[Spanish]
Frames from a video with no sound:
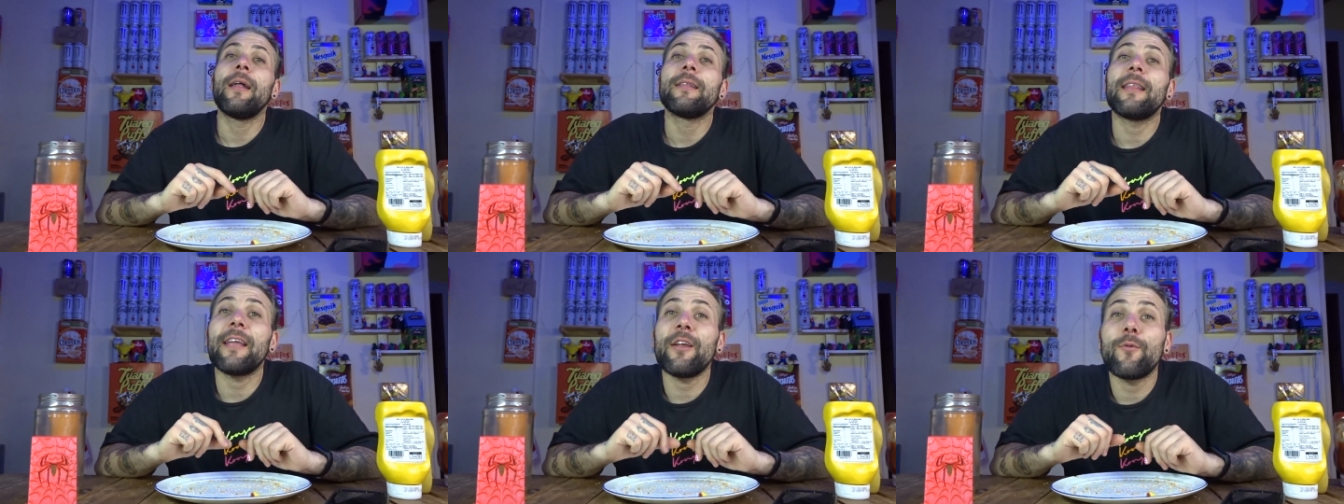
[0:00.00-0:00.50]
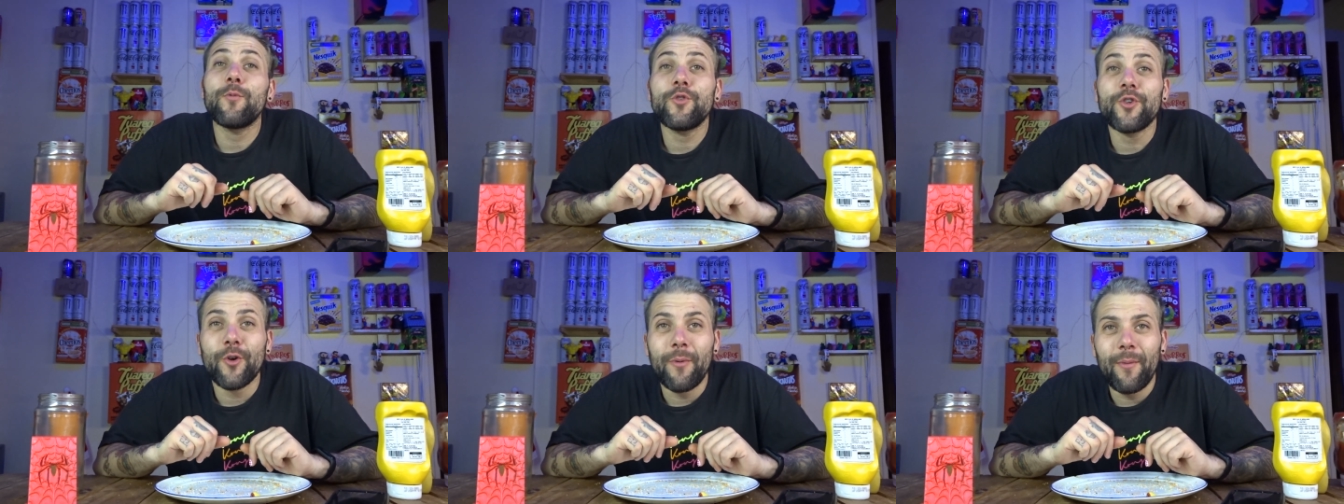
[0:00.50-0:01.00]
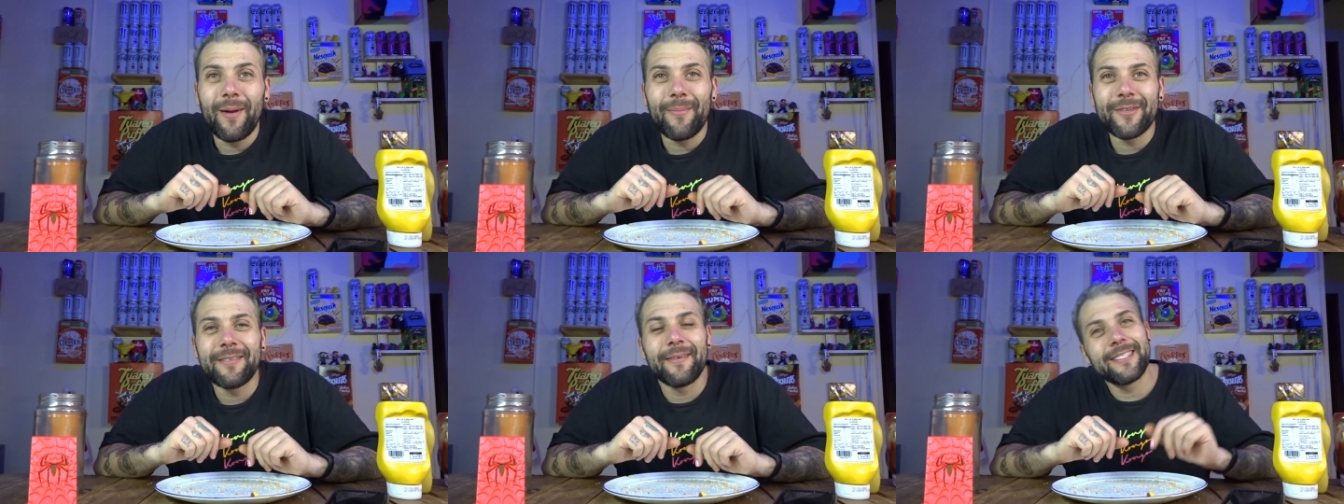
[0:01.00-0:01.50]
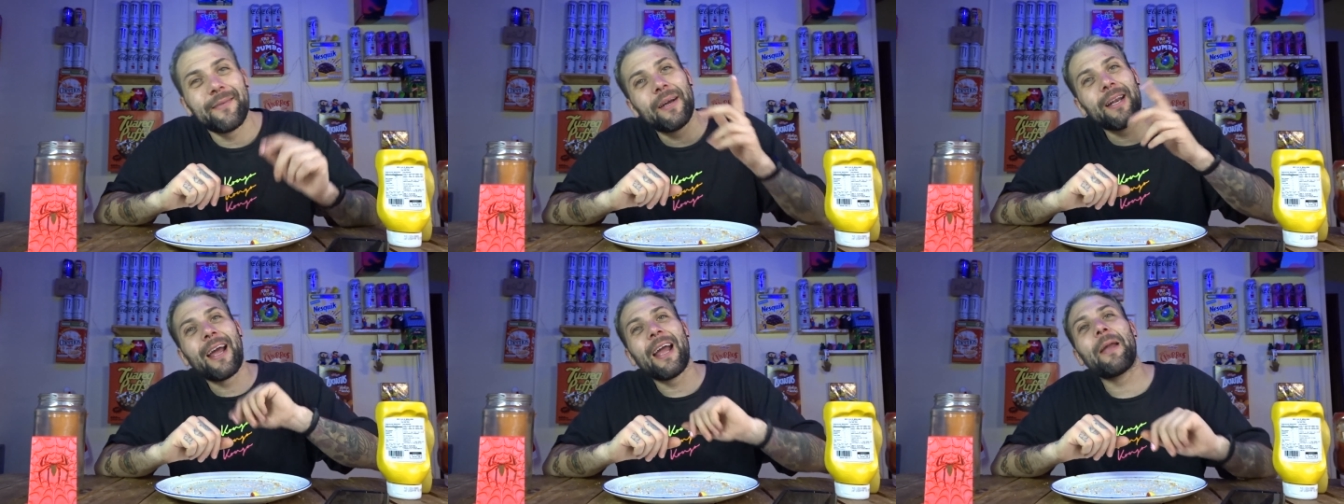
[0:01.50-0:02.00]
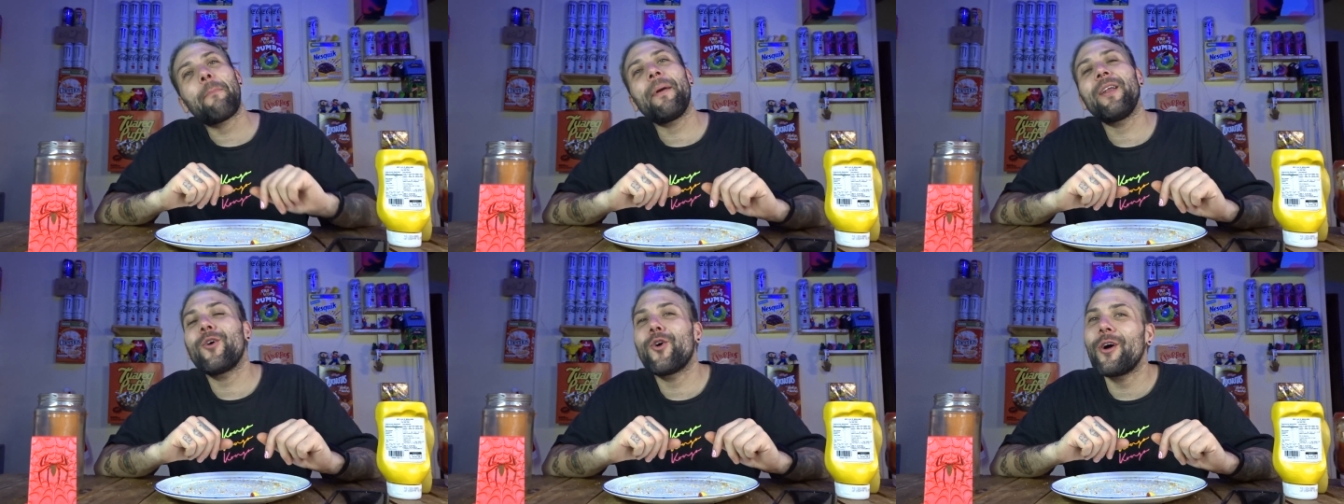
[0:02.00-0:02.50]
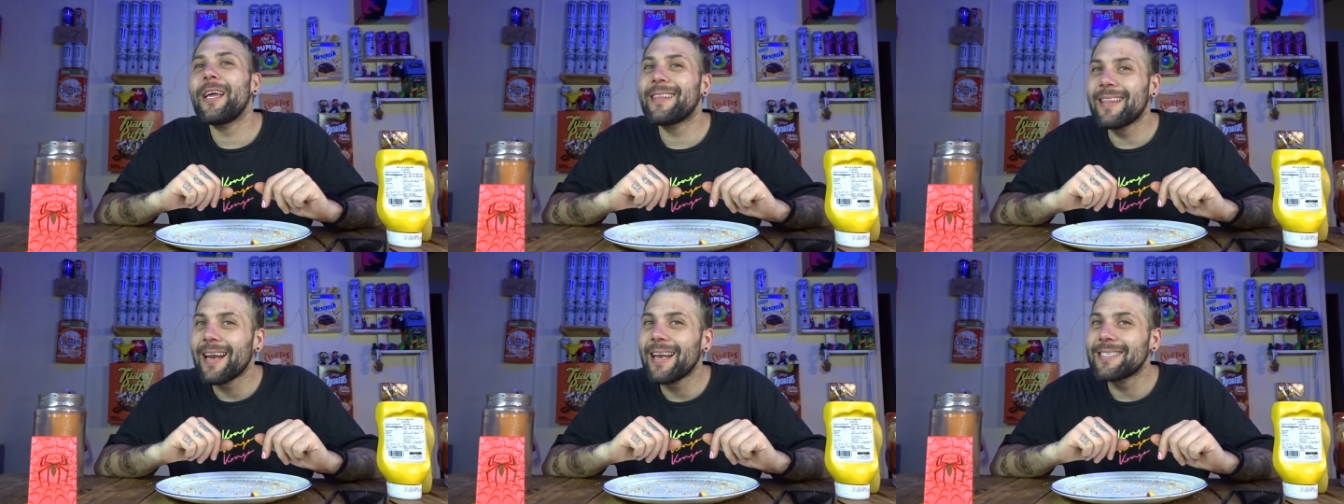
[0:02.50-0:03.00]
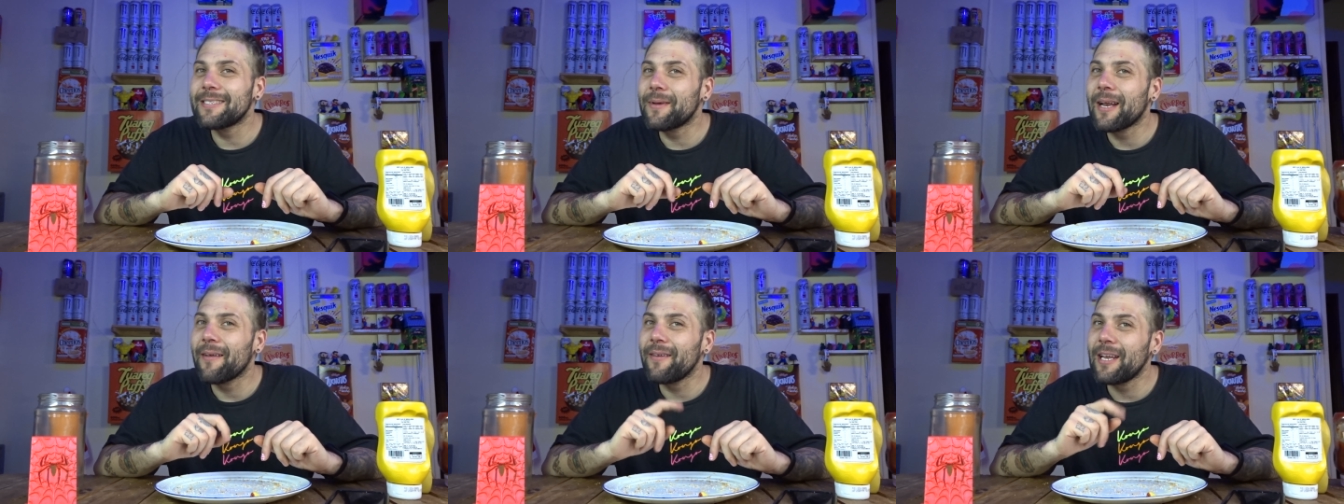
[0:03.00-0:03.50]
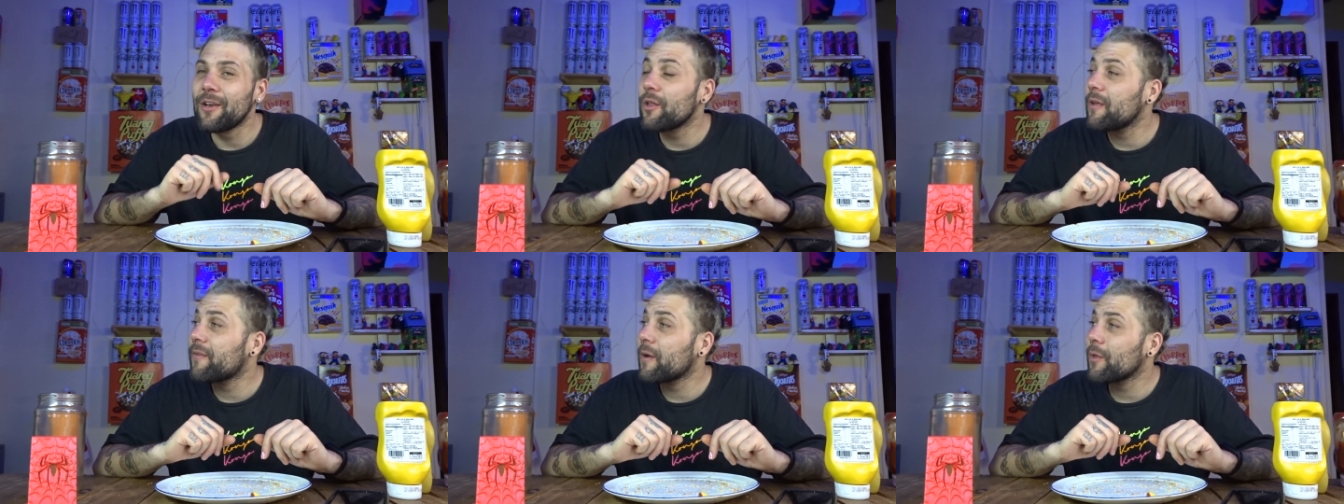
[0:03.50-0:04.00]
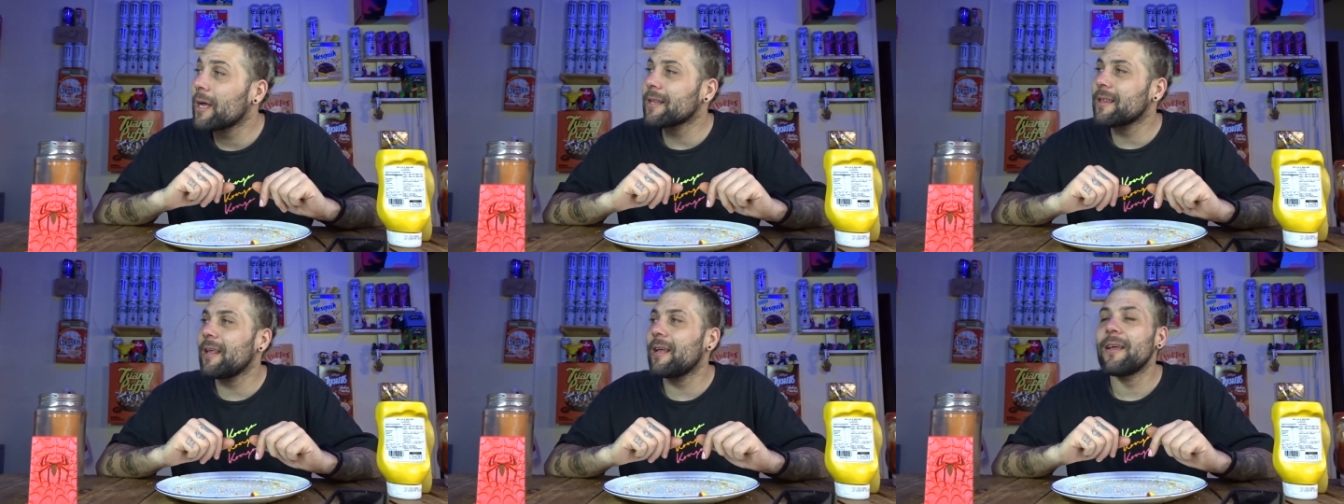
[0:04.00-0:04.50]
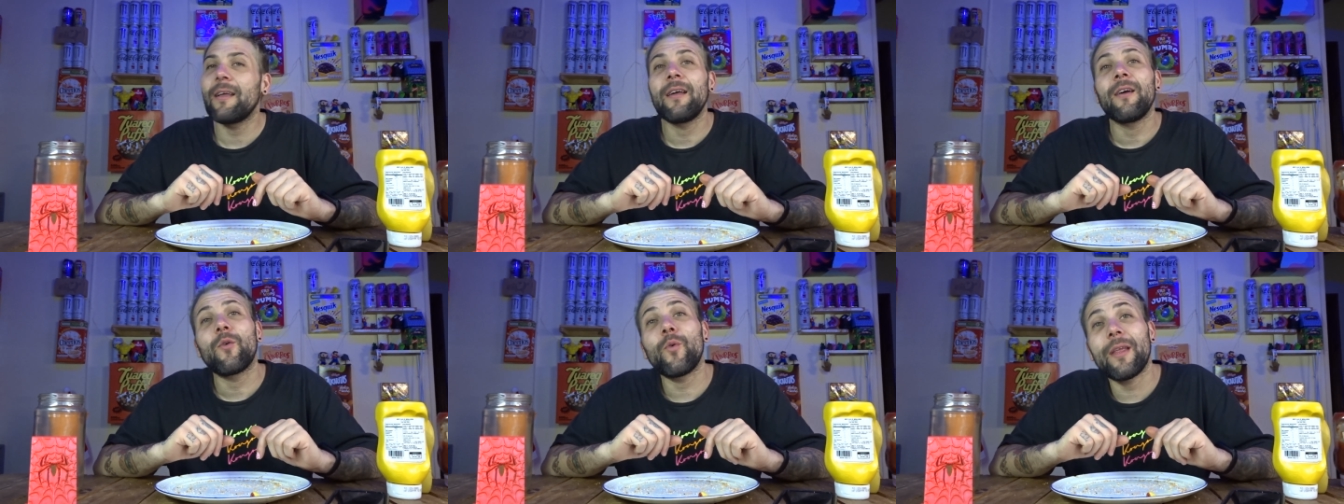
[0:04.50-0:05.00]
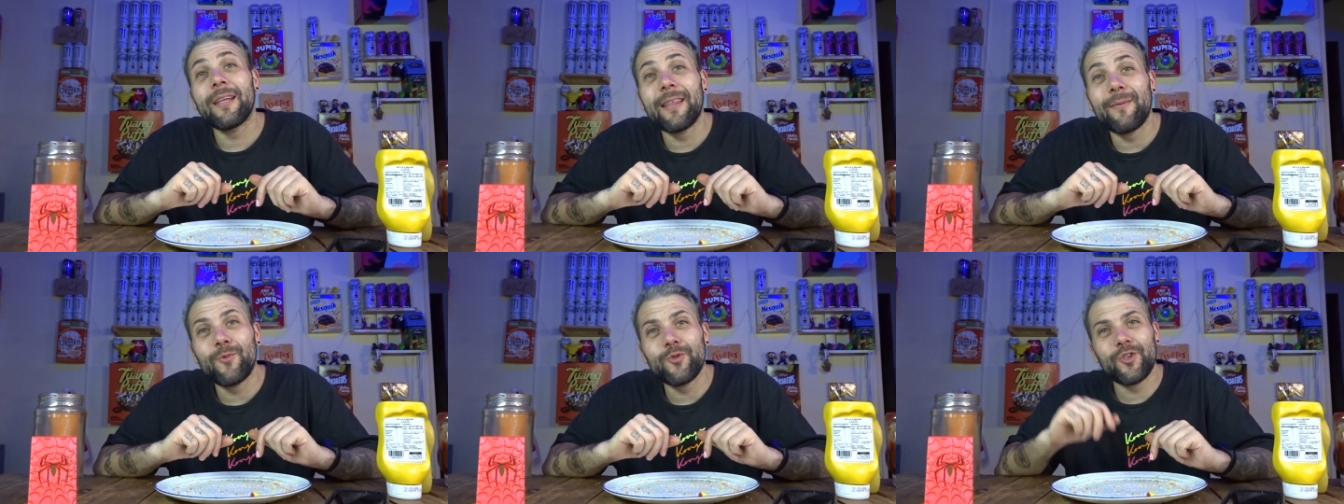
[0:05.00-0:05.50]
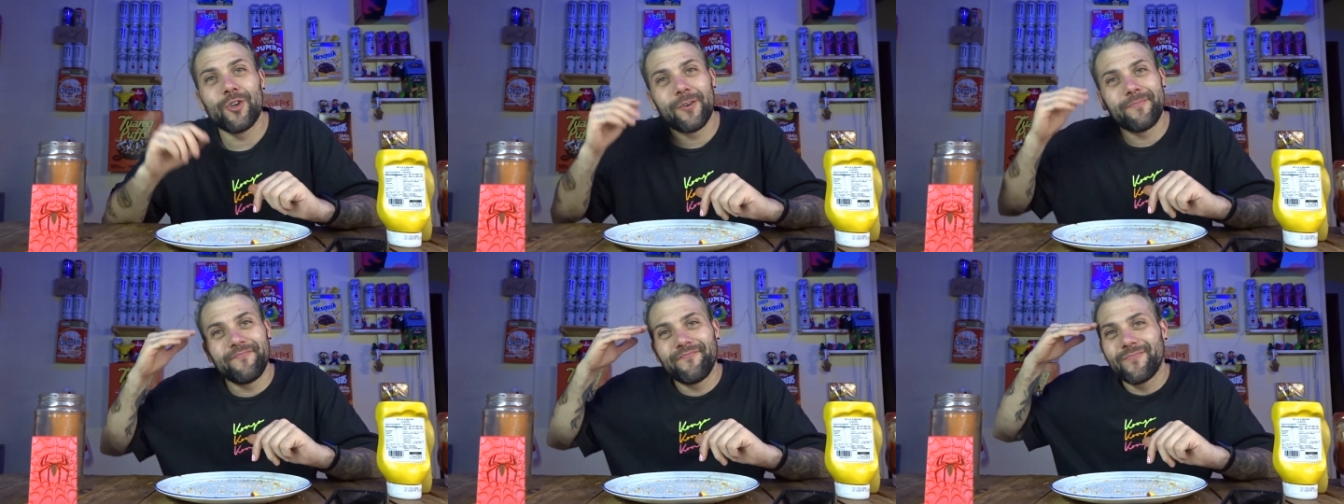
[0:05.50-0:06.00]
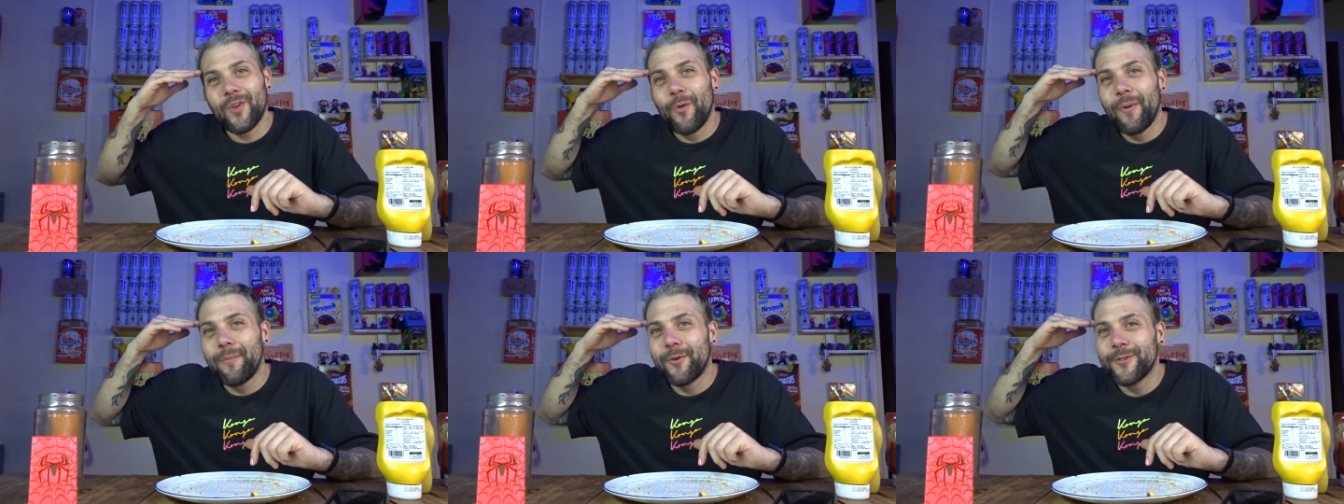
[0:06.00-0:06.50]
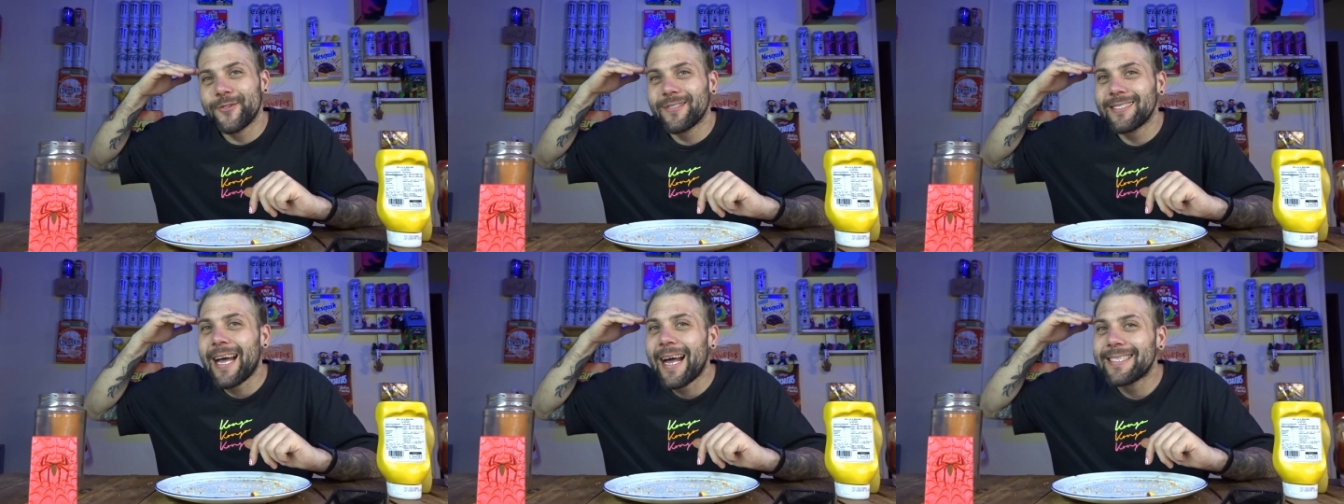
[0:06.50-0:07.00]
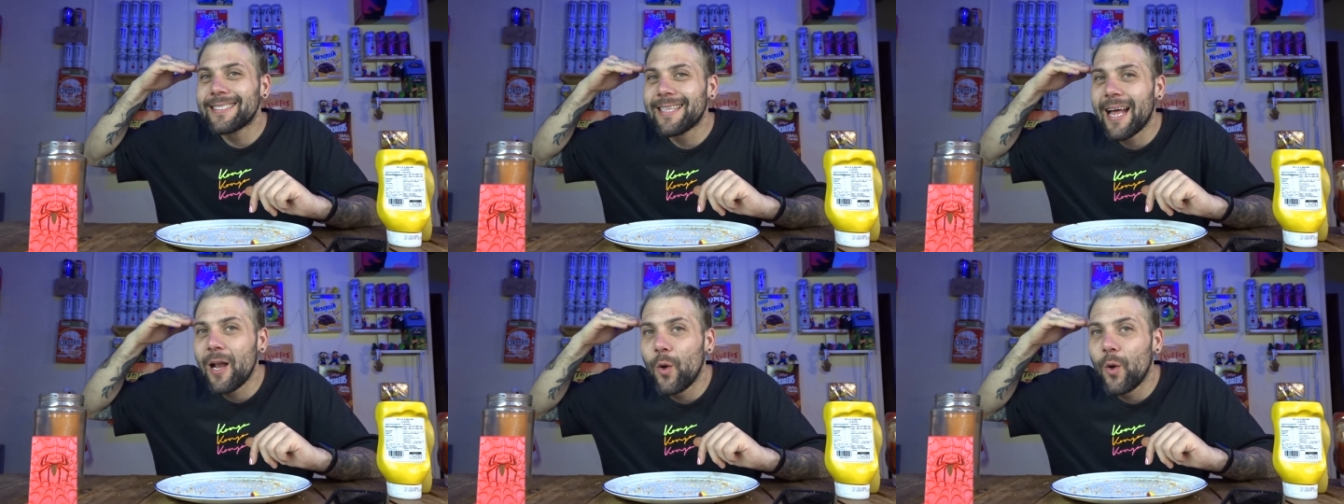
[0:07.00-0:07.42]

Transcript: Te quiero mucho, nos vemos la próxima semana. Espero estar la semana que viene, no defraudarte. Cuídate mucho, nos vemos. Hasta